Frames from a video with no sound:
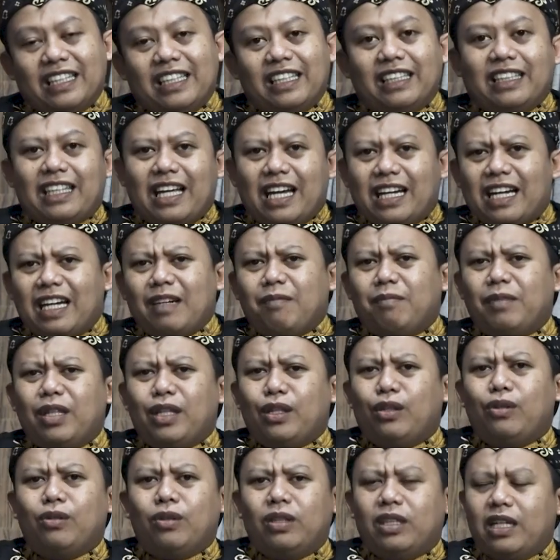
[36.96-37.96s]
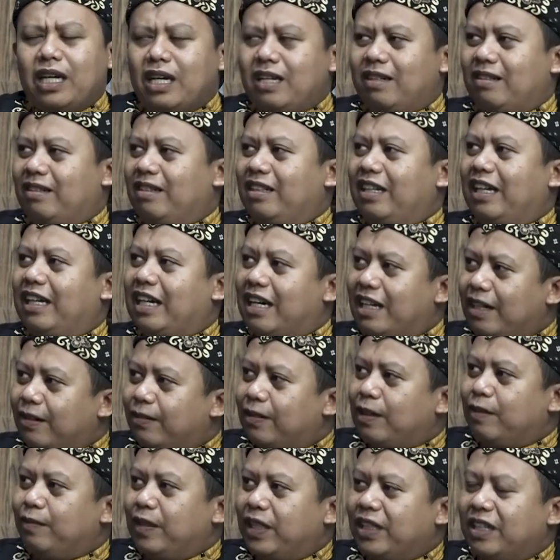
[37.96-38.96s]
kita akan melanjutkan ya Kang
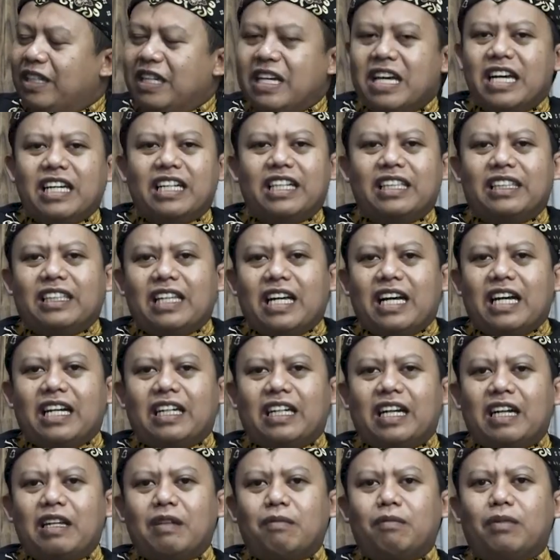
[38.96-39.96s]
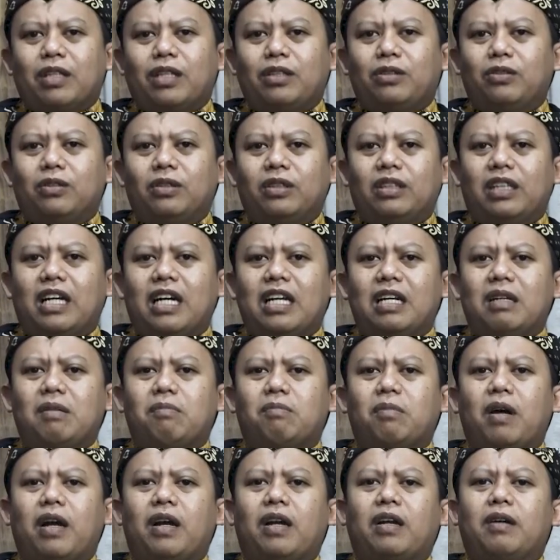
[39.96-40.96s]
Fahmi. Hmm. Kita akan
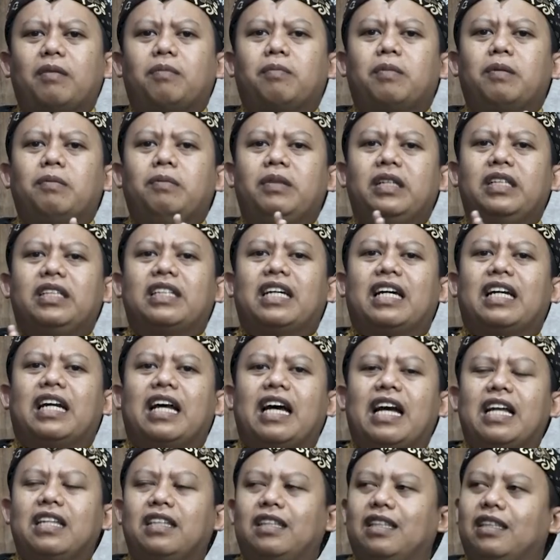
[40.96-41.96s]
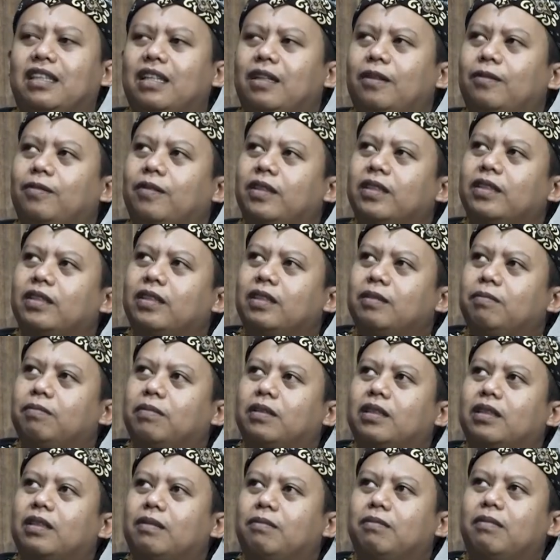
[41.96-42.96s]
melanjutkan pembicaraan tentang fase
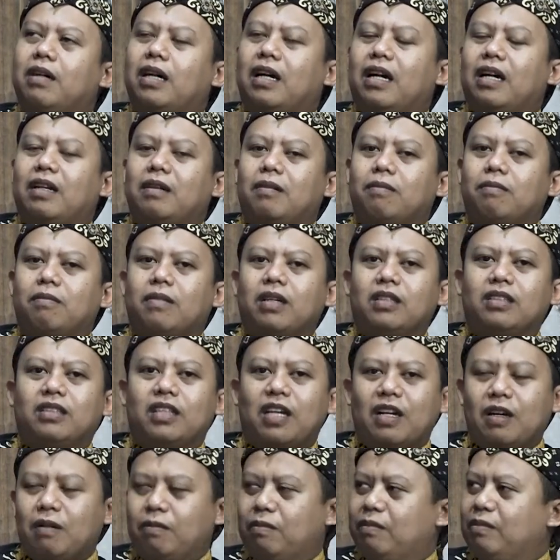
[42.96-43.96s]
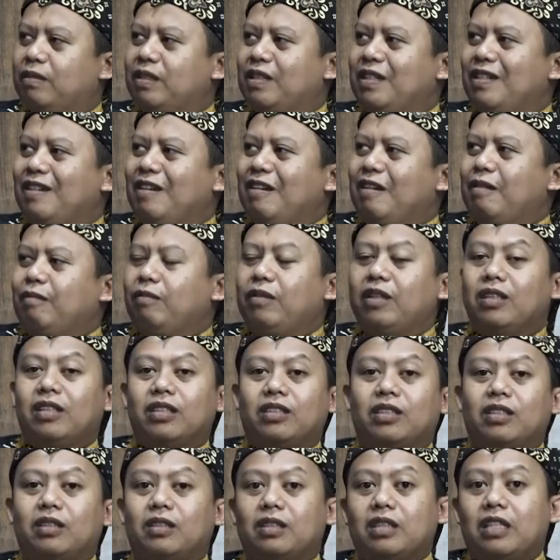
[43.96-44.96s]
perkembangan mazhab.
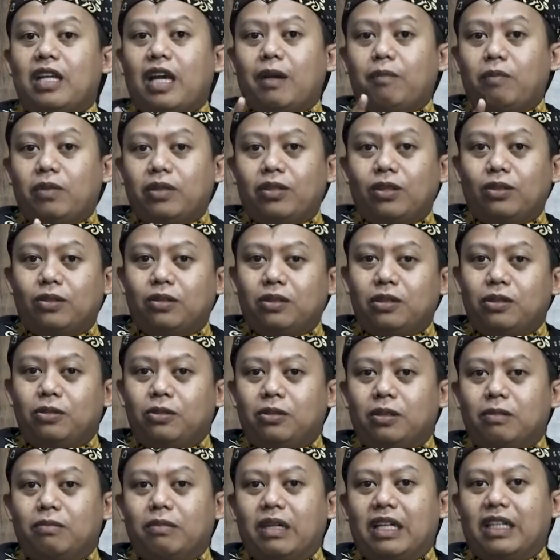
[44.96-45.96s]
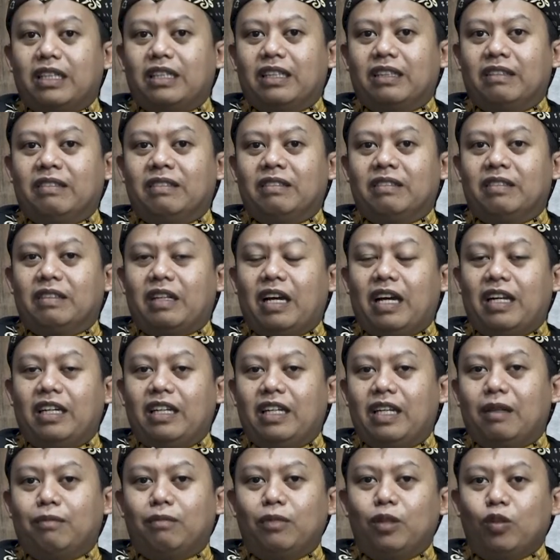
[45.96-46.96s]
Bila di episode 7 kemarin
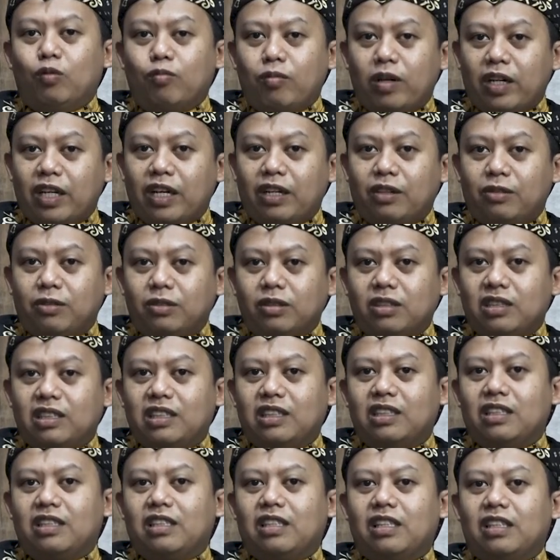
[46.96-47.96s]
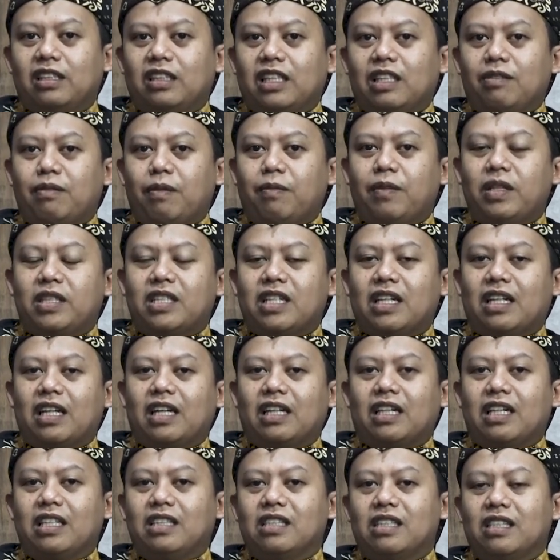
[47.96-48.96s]
ada yang belum mengikuti, kita
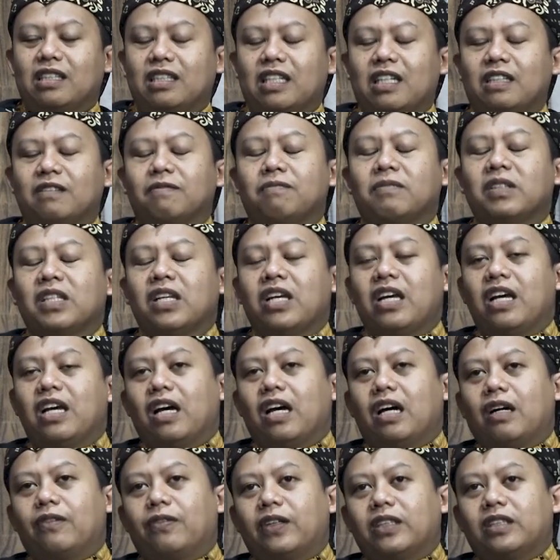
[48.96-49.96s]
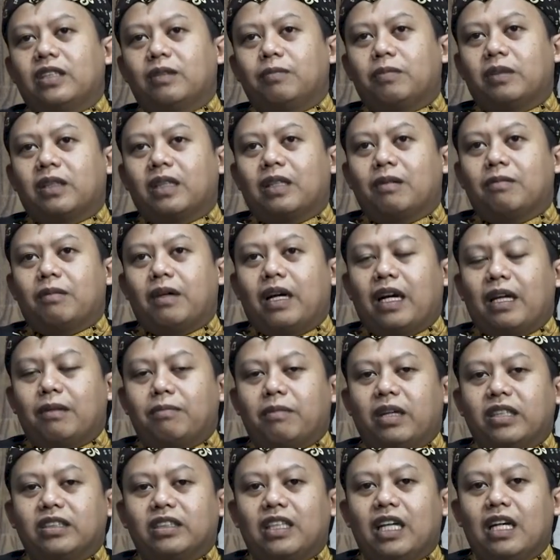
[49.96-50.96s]
membicarakan tentang fase
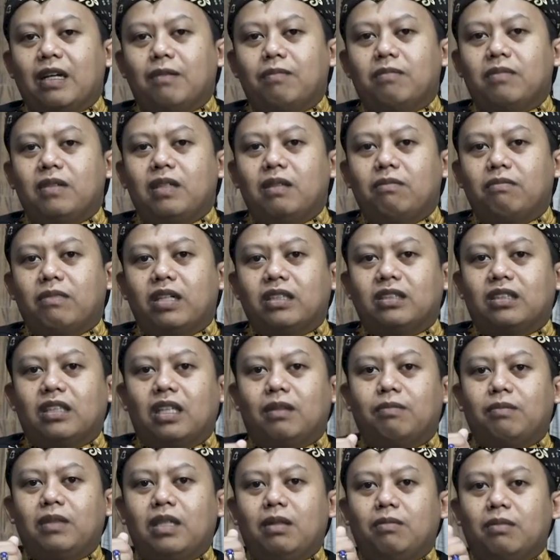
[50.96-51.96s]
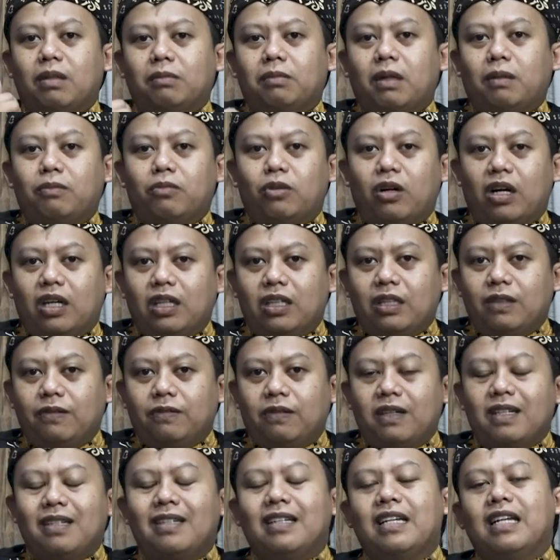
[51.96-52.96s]
perkembangan mazhab di mazhab Imam Abu
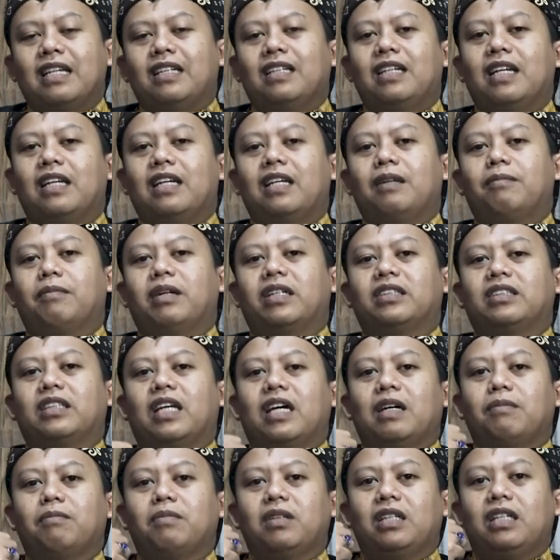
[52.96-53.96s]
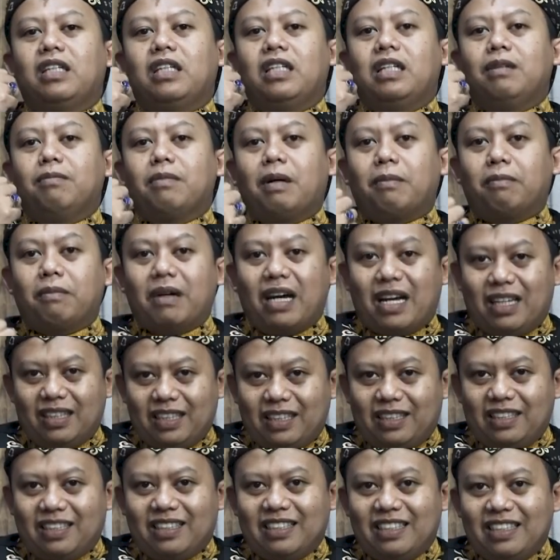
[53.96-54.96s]
Hanifah dan di mazhab Imam
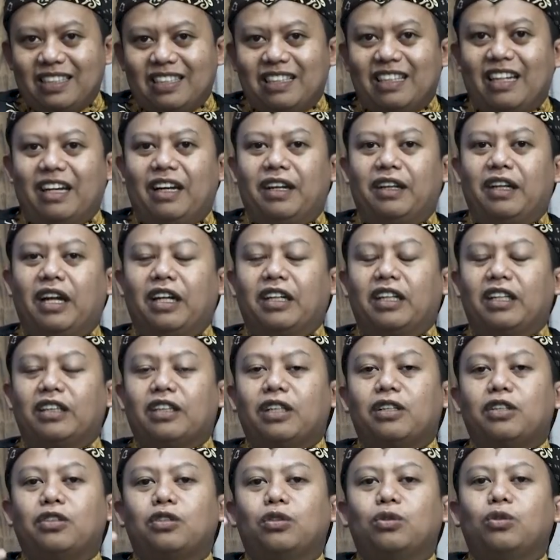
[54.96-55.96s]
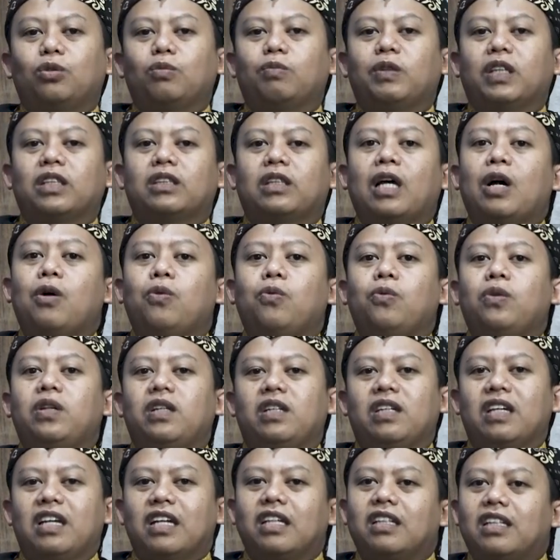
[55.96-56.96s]
Malik. Nah, dan kita di situ
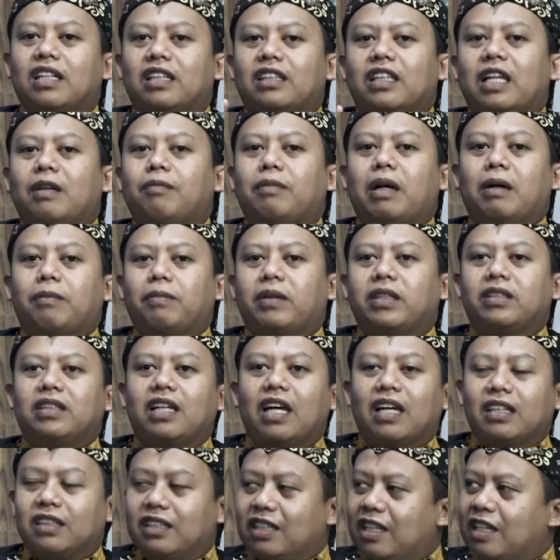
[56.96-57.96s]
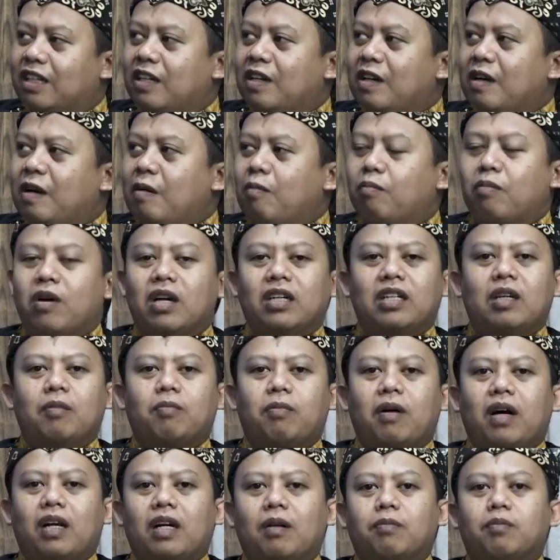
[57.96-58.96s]
mengetahui kitab apa saja
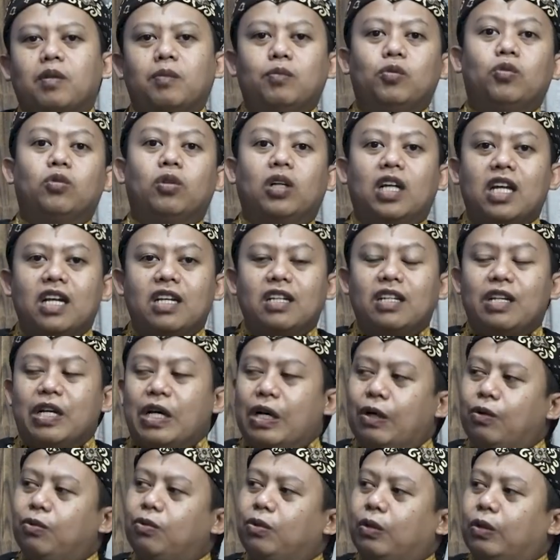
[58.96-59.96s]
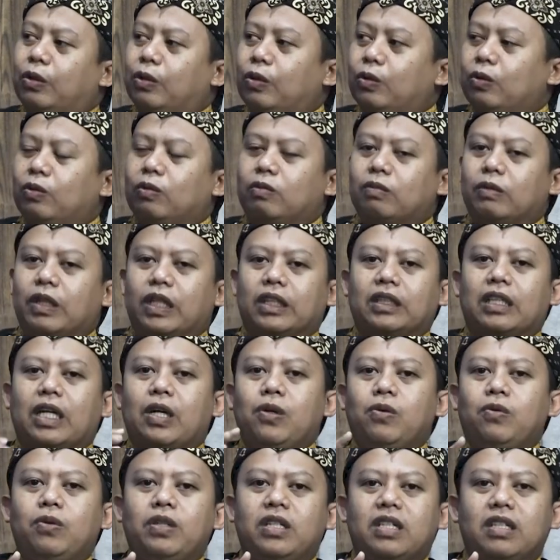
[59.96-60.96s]
bagi para pemula untuk
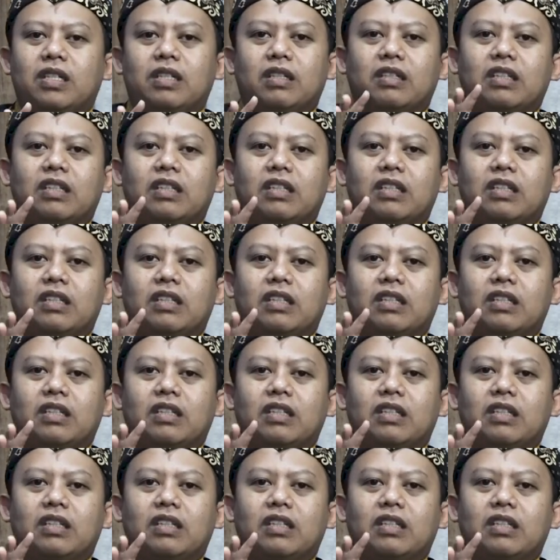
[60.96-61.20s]
mengetahui